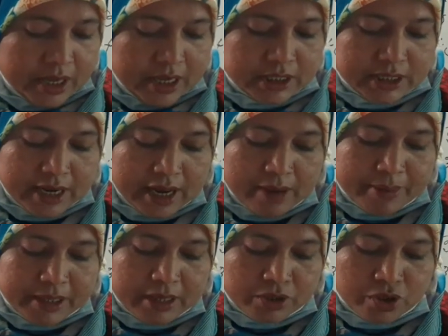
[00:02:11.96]
এছাড়া
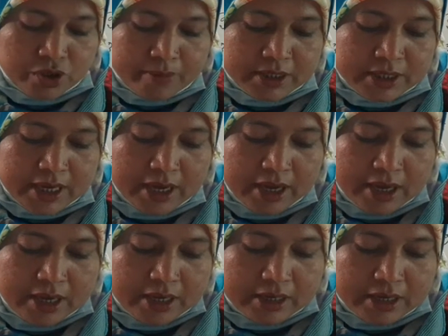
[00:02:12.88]
আমাদের সমাজে
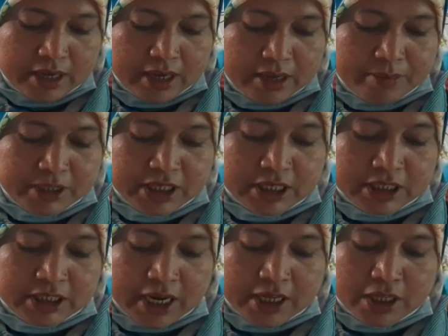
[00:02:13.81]
কি বিশেষ
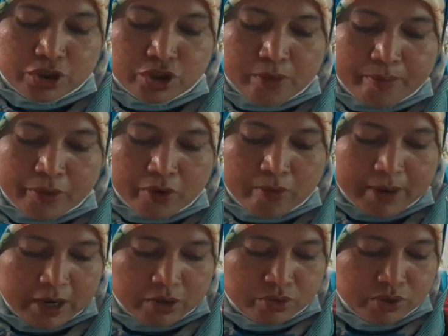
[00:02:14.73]
চাহিদা সম্পন্ন
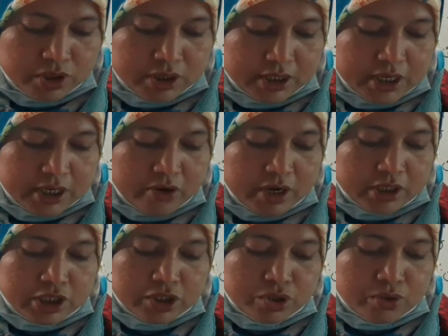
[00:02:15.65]
মানুষ কি
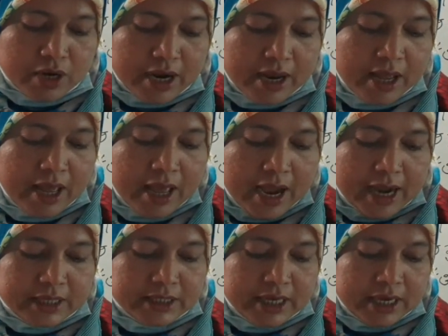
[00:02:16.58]
করে শিশুরা
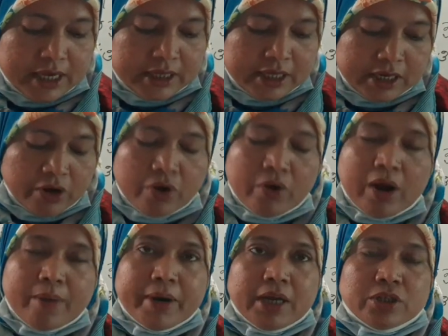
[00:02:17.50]
আছে এদেরকেও
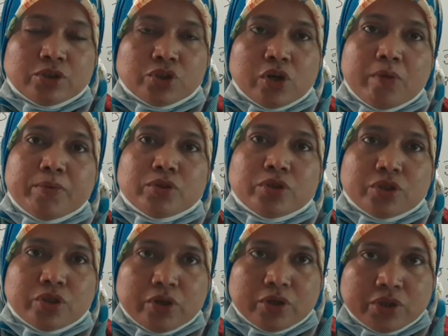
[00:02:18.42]
আমরা সর্বোচ্চ
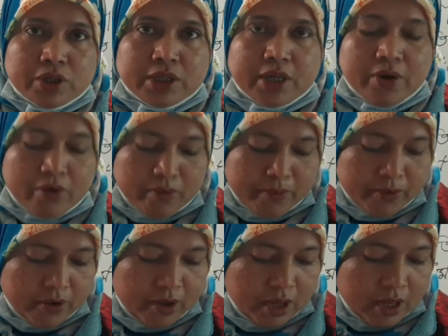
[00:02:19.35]
সহযোগিতা করব।
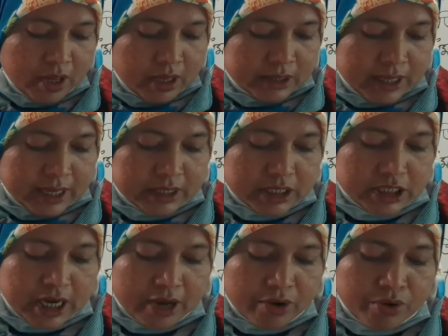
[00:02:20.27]
তাদের
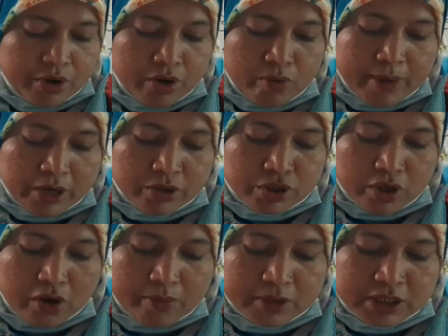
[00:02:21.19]
শারীরিক ও
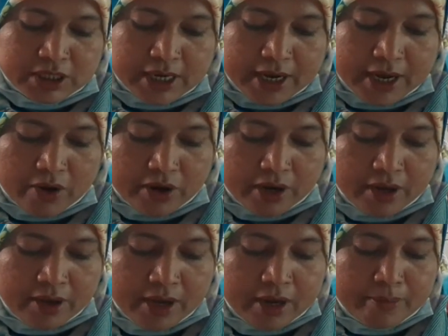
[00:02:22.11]
মানসিক অবস্থার কারণে
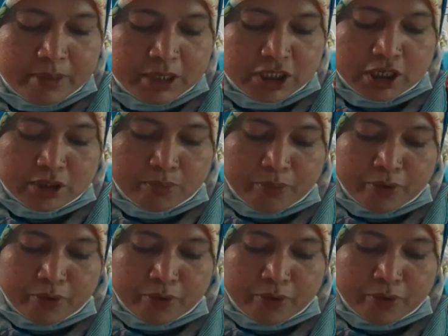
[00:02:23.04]
বিশেষ